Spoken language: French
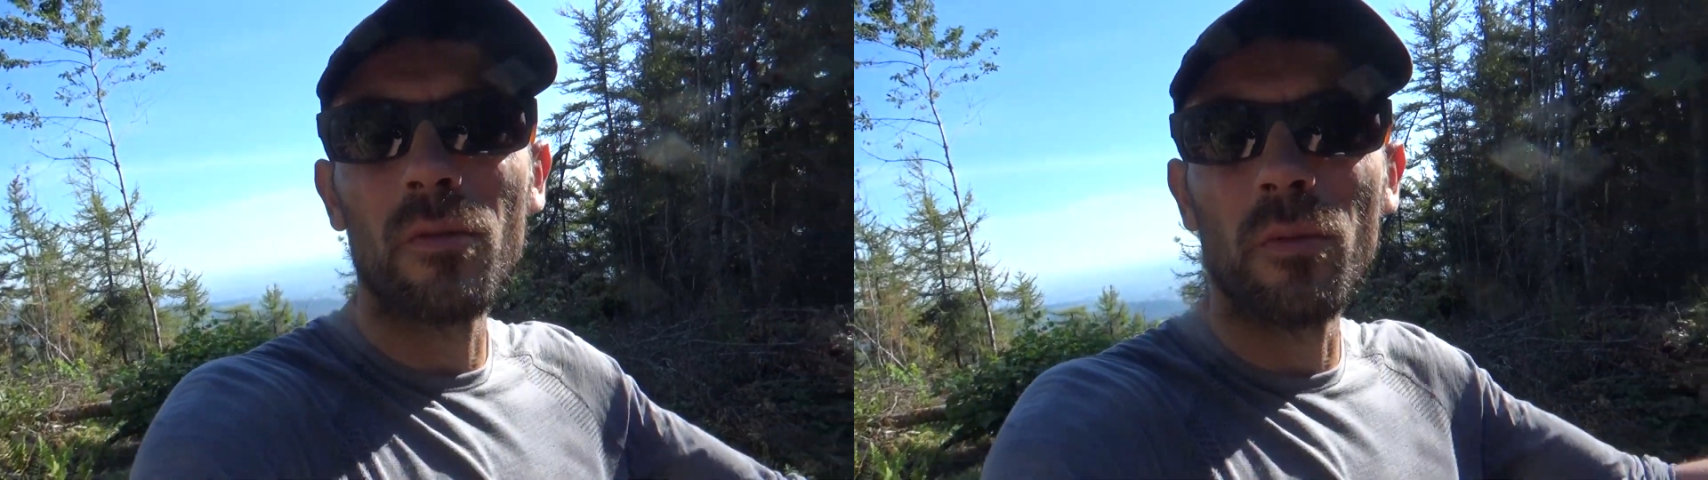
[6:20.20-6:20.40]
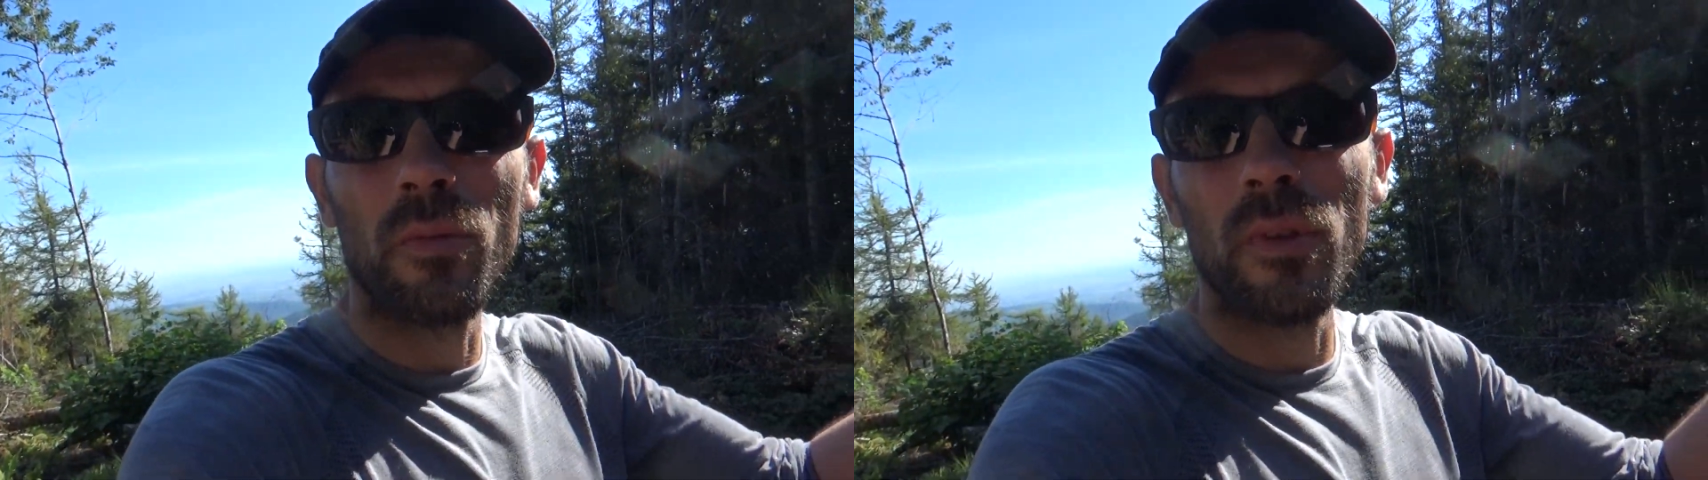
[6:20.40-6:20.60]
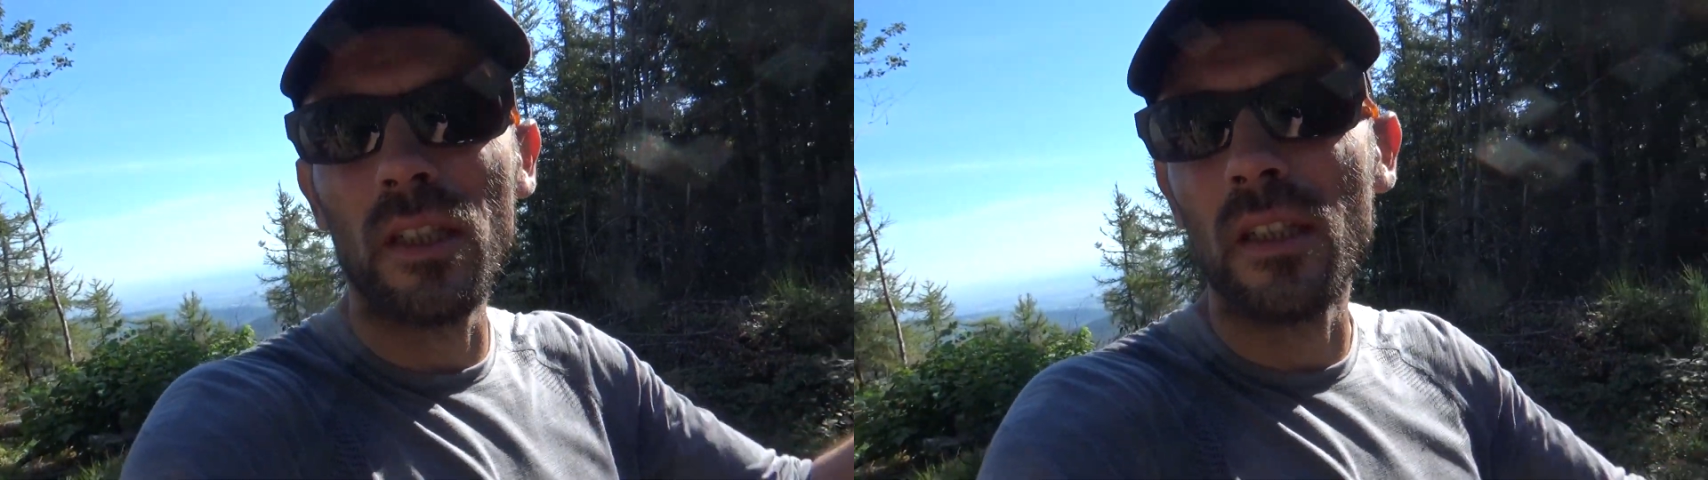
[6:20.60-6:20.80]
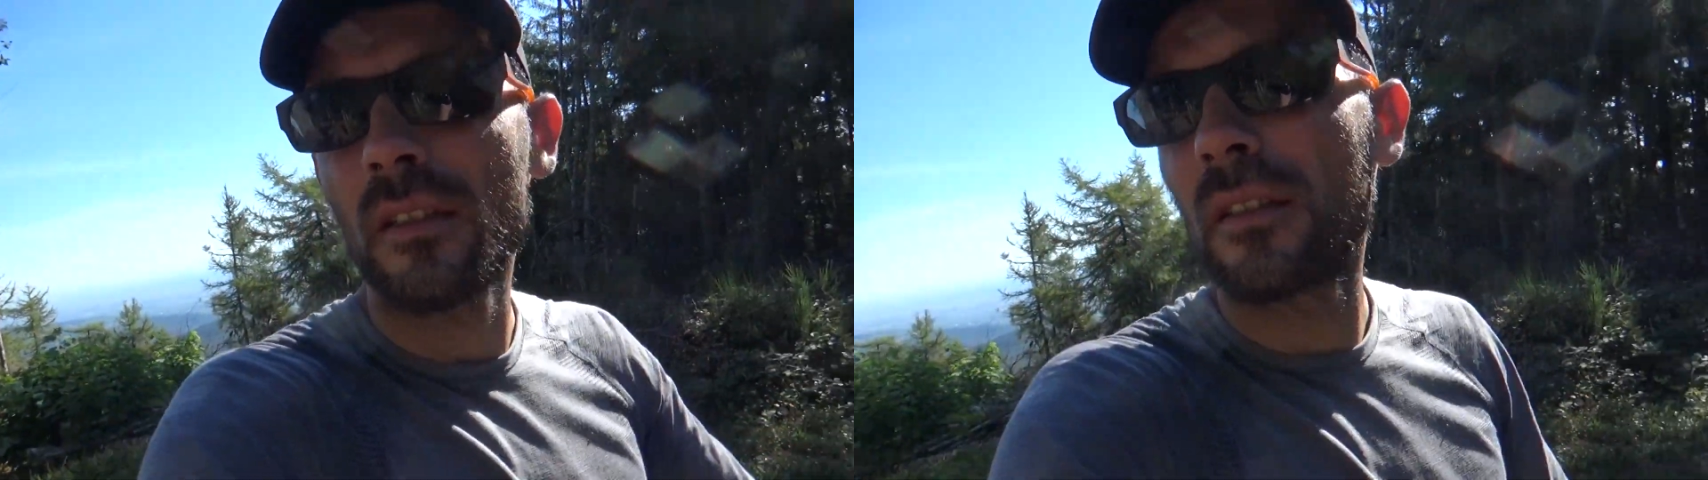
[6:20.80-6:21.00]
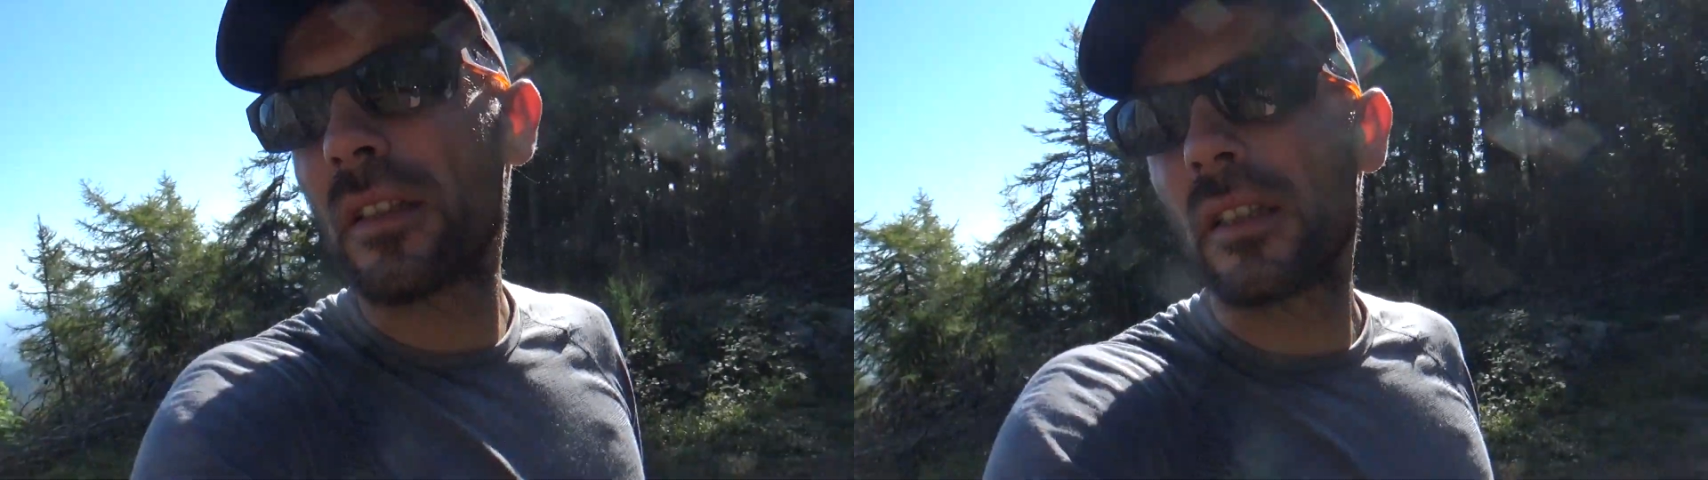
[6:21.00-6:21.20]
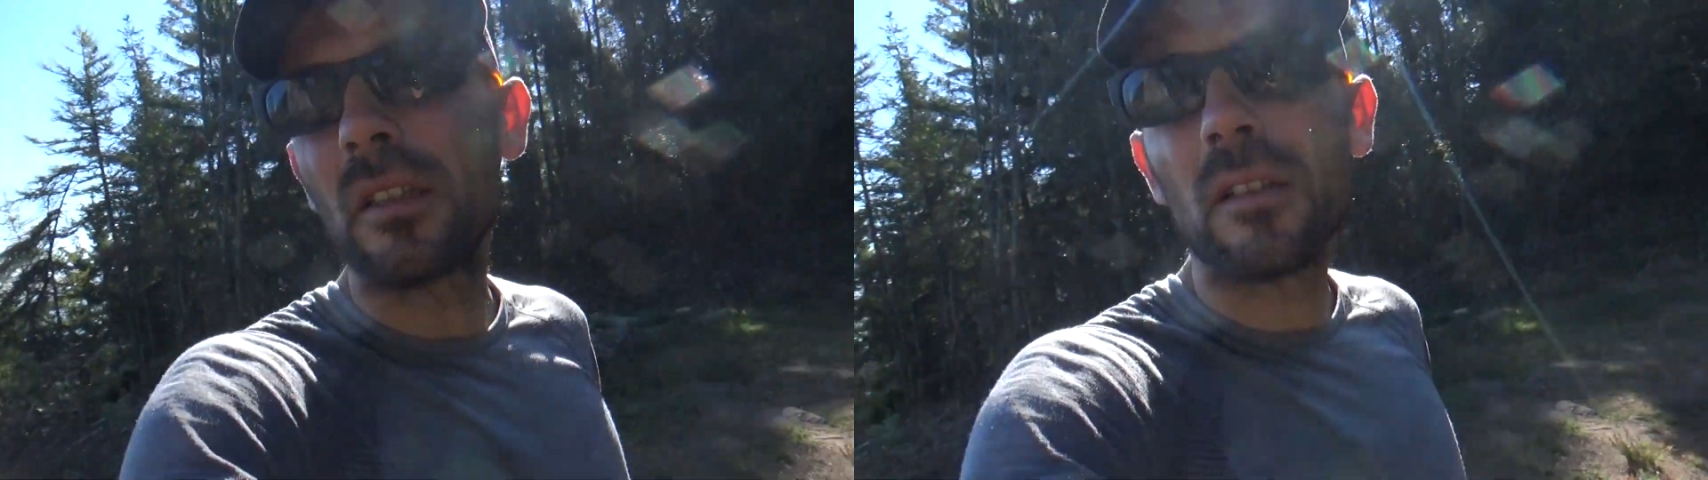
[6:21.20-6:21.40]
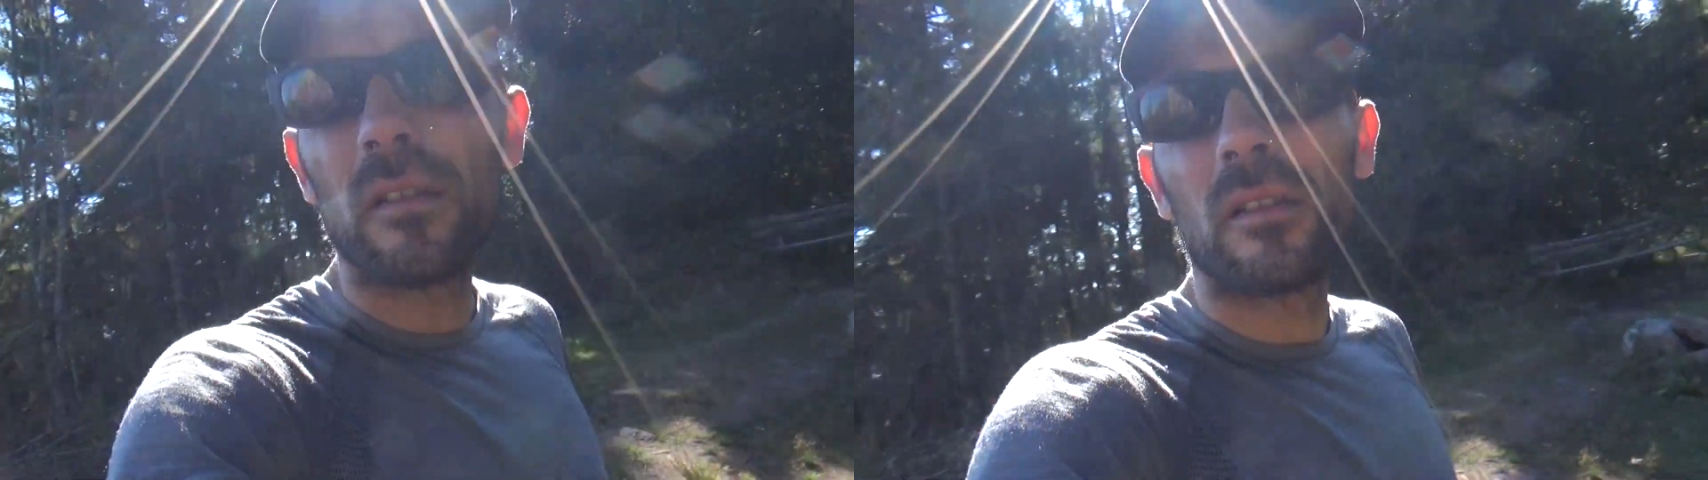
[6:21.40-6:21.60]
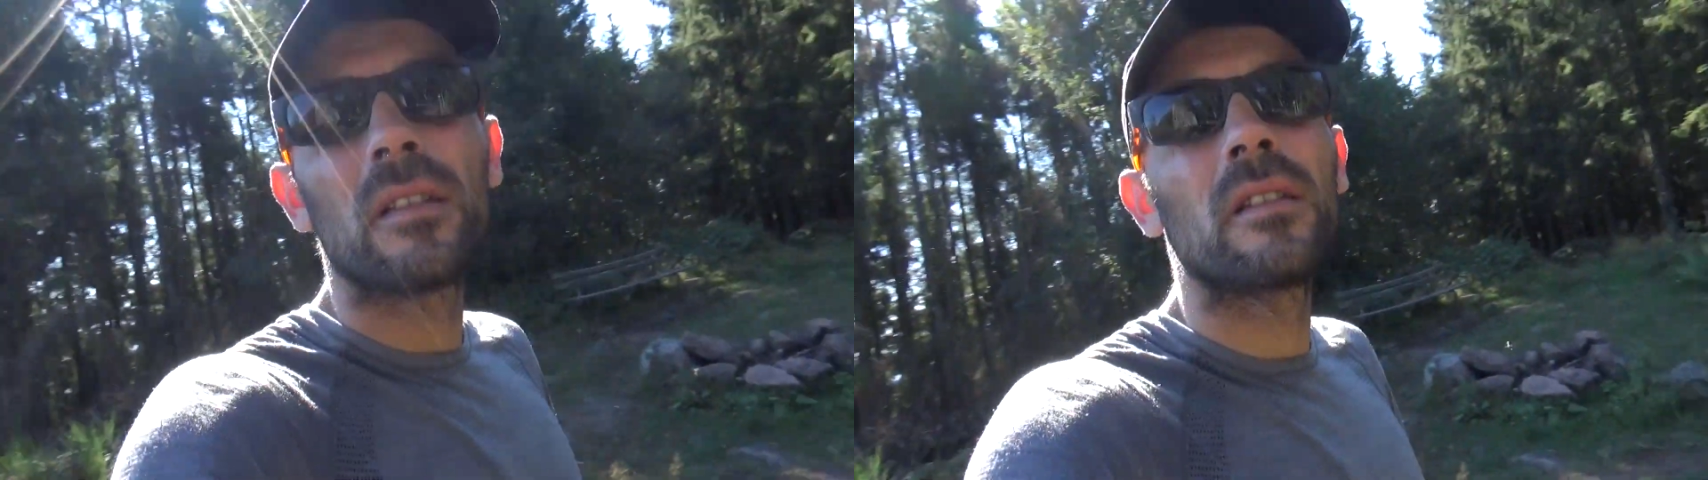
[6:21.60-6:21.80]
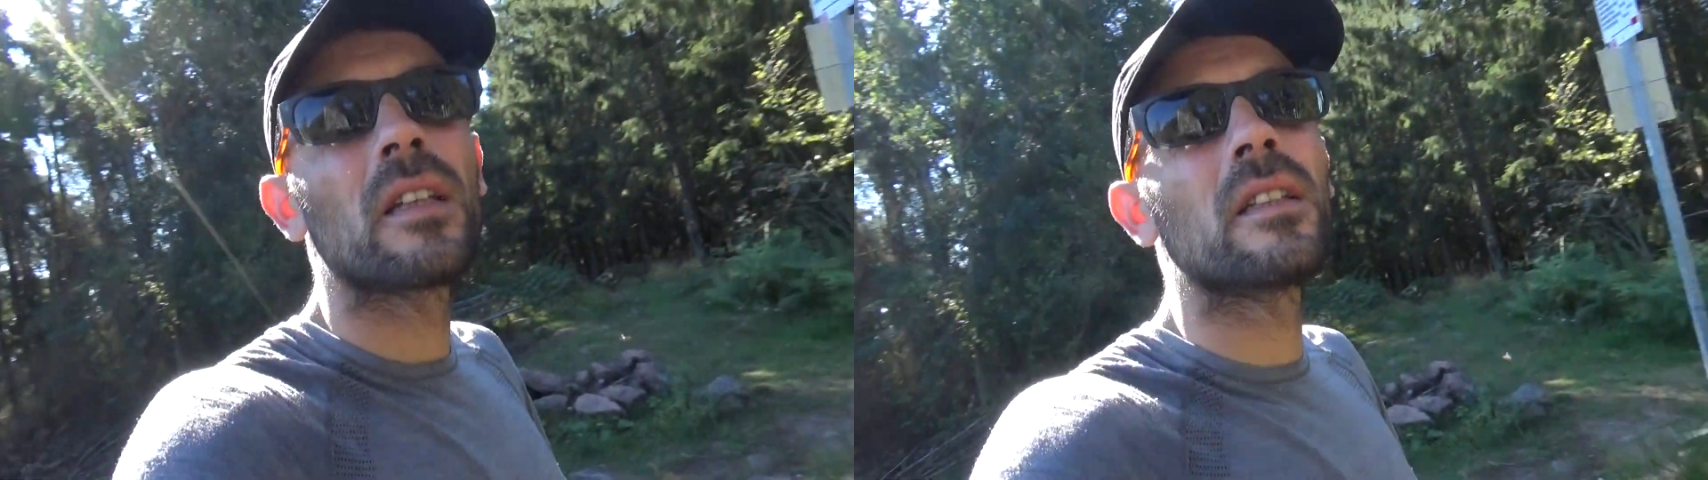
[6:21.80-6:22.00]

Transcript: depuis très